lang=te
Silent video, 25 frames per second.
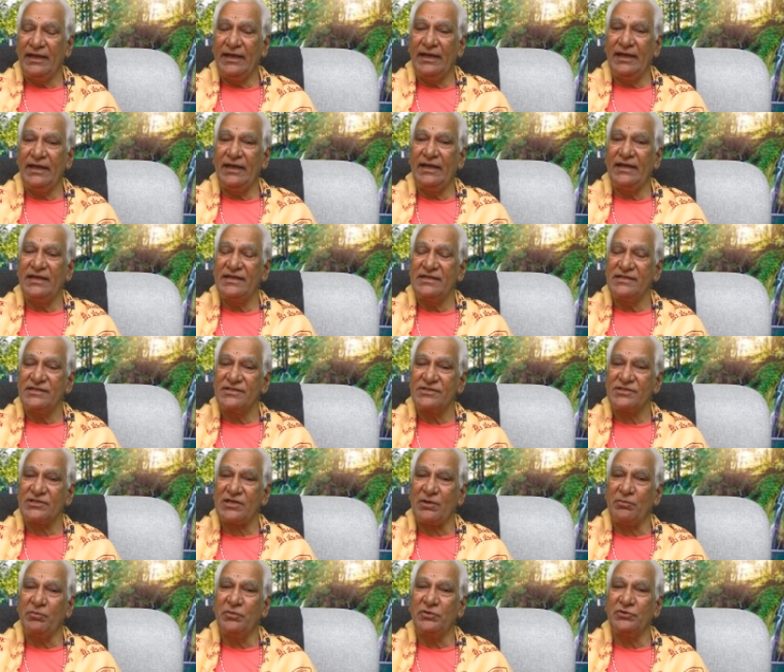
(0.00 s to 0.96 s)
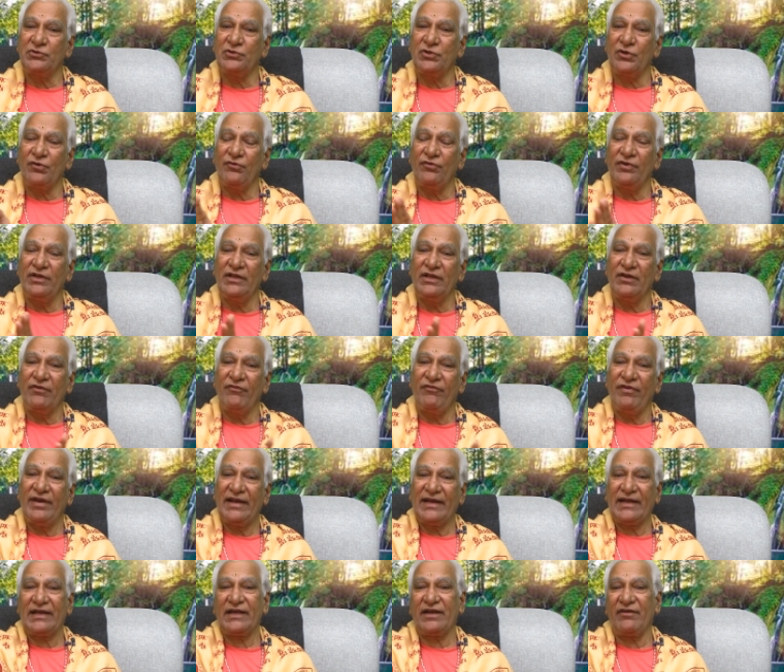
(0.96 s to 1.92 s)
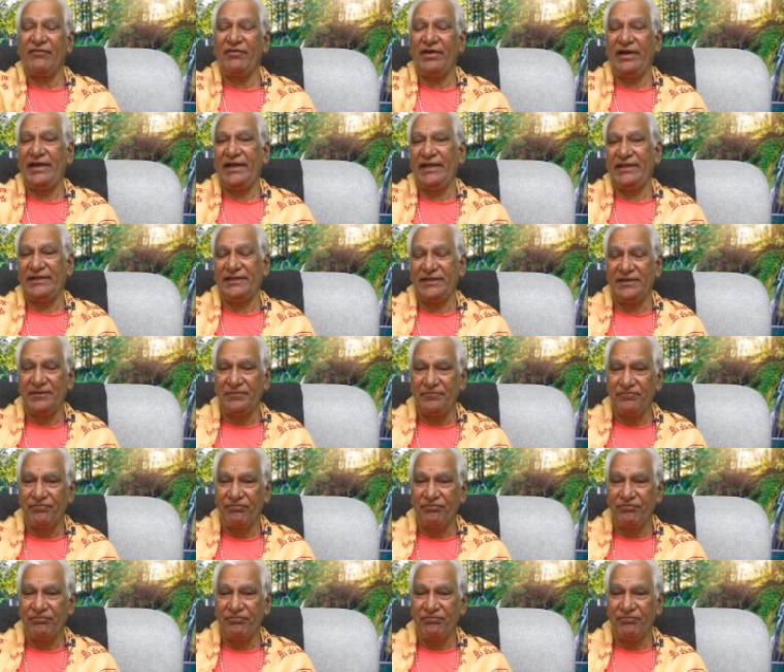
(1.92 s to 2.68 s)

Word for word: ఈ సముద్రం నీరు వెనక్కి వెళ్ళేది